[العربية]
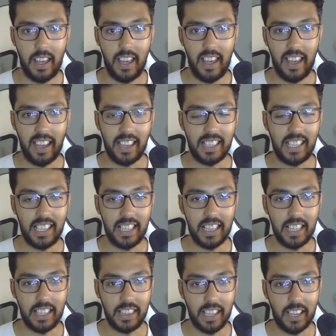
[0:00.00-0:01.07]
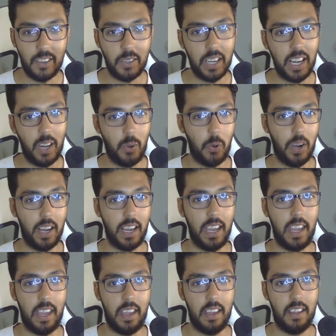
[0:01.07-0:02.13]
راه كاين الهضره وكاين
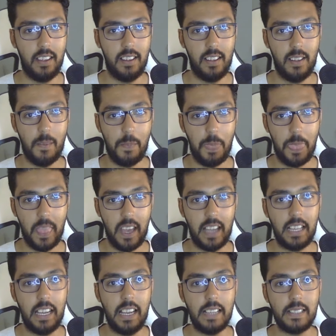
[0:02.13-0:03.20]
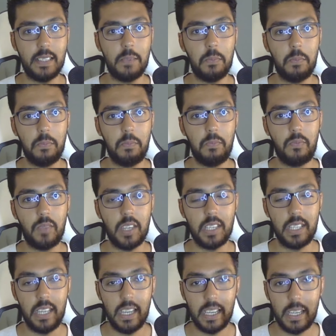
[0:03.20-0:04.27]
الواقع على حسب
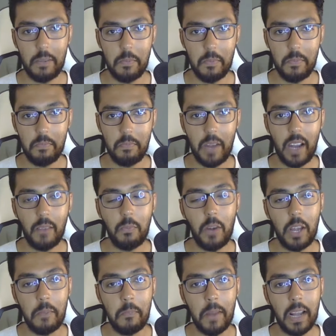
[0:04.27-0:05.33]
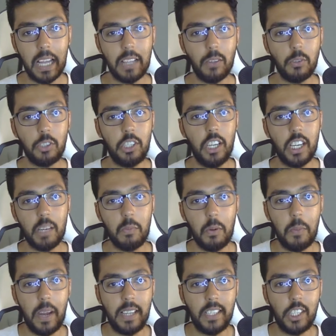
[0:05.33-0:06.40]
التجارب ما المهم ما نقدروش نحكموا ما
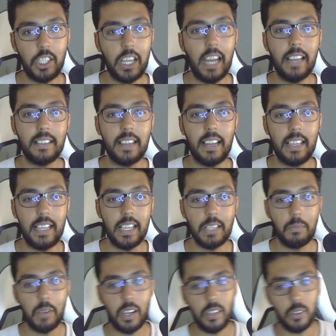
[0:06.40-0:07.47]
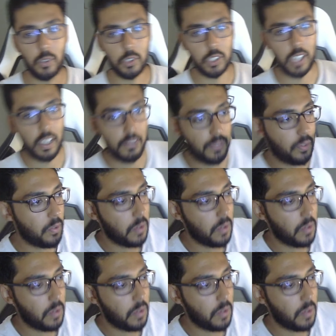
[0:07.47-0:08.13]
عندناش احصائيات ما نقدروش نعرفوا